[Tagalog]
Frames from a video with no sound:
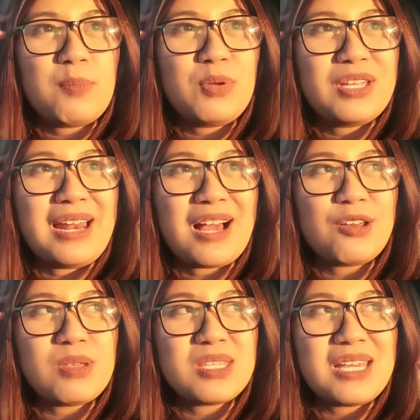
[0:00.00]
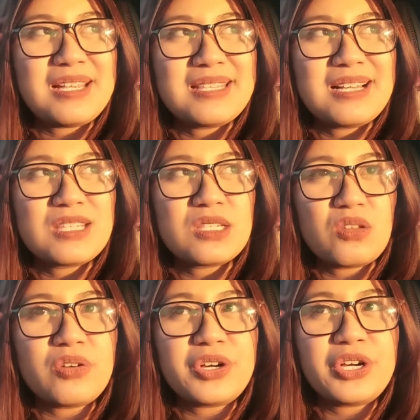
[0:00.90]
Nagpunta lang kami sa isang
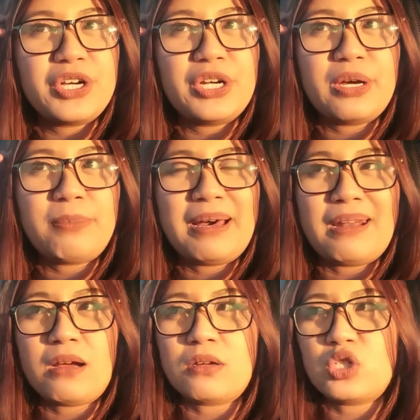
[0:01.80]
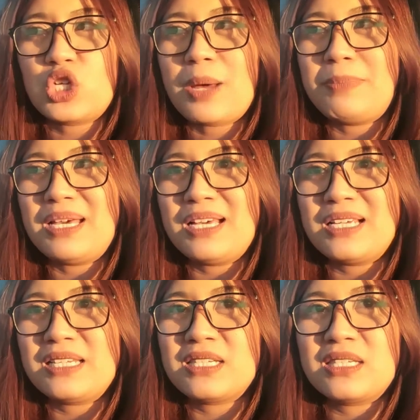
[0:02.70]
store na parang
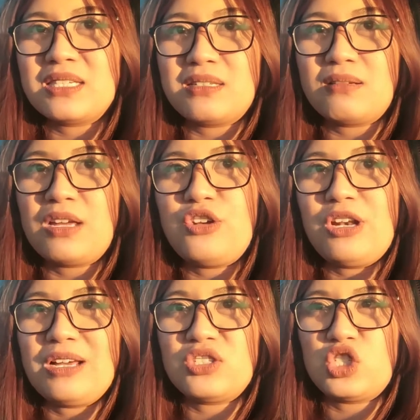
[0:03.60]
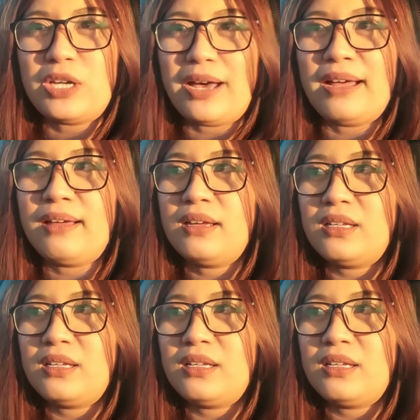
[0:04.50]
shopping, ano lang siya.